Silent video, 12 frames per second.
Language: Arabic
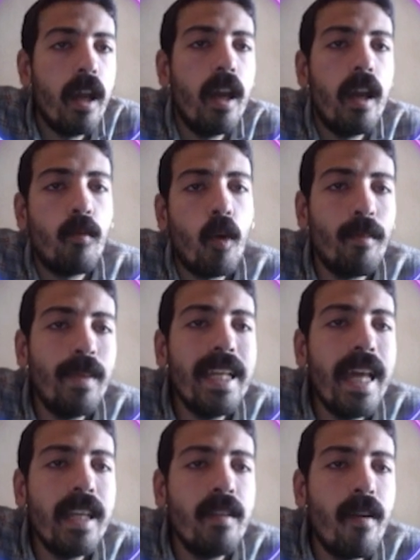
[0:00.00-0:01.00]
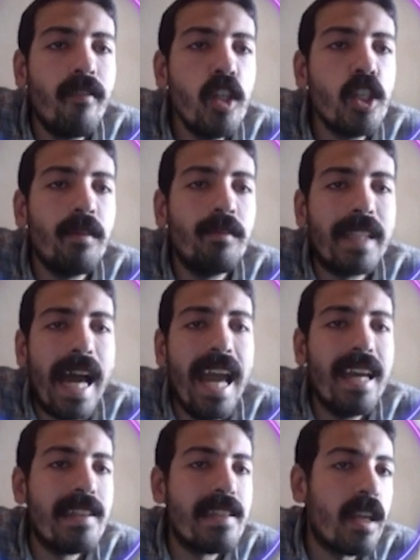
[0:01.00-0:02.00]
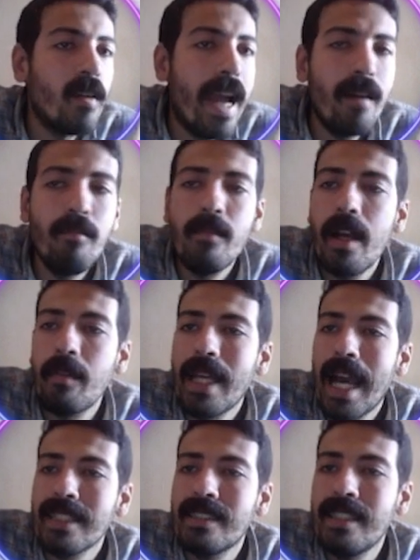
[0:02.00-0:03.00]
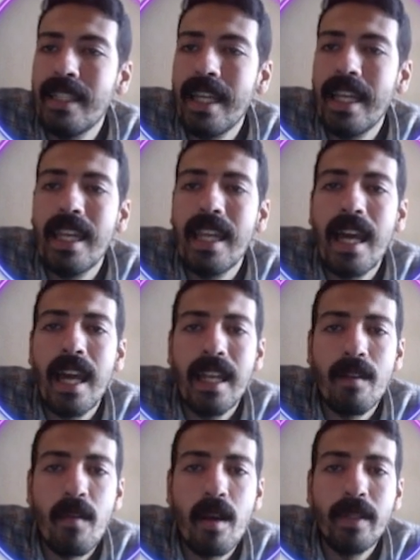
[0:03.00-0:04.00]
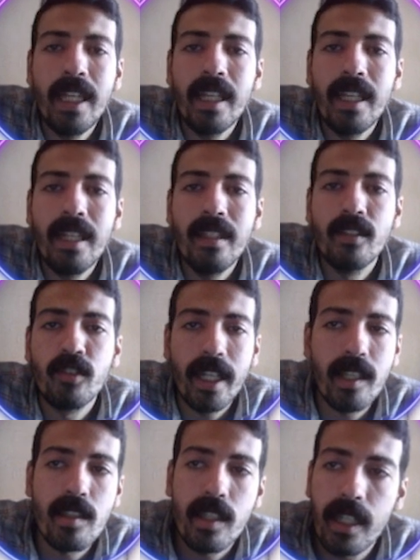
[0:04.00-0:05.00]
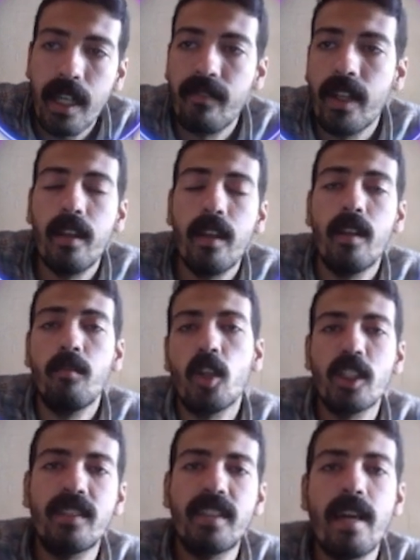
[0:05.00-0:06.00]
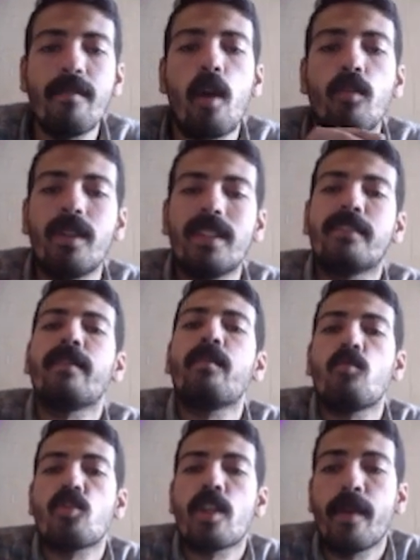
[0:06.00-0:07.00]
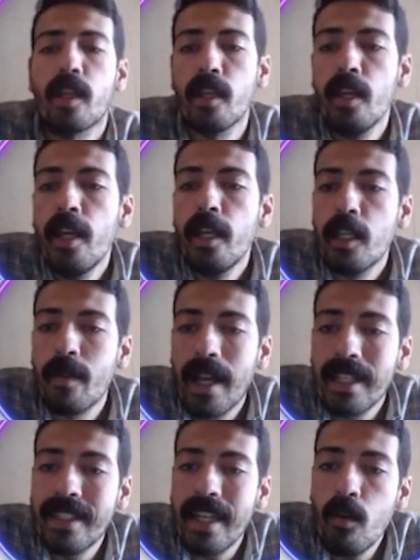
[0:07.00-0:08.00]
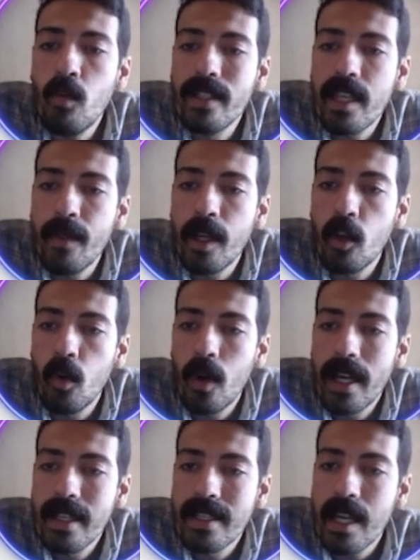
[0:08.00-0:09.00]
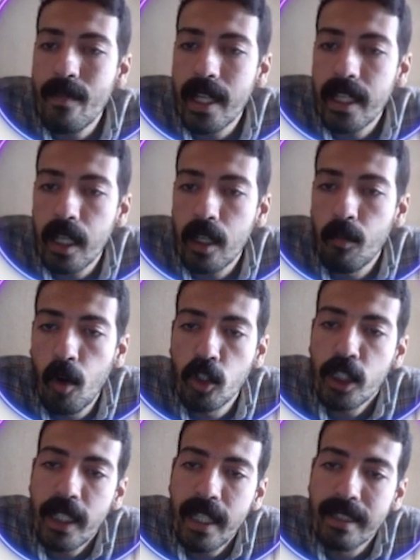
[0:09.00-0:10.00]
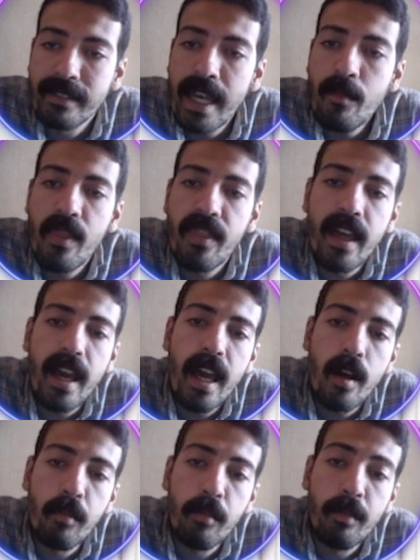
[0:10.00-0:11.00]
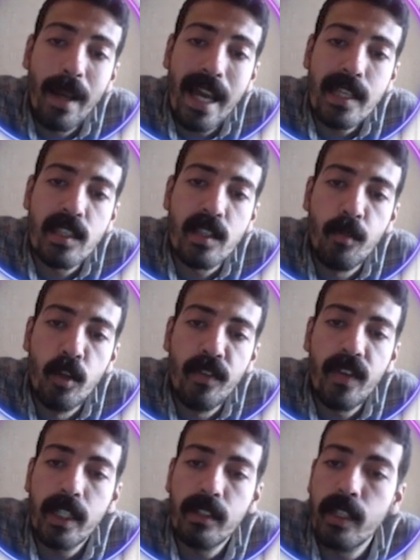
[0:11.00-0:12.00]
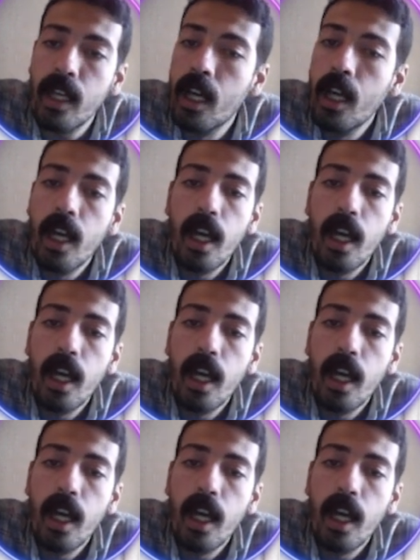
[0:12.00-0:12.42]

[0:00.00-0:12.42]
آه، مهمين لان مفيش امتحان ثانويه عامه بيعدي الا لما بيجي تريكس كده في الماضي التام او الماضي التام المستمر يبقى انا عندي اول زمن هو زمن الماضي التام ده past perfect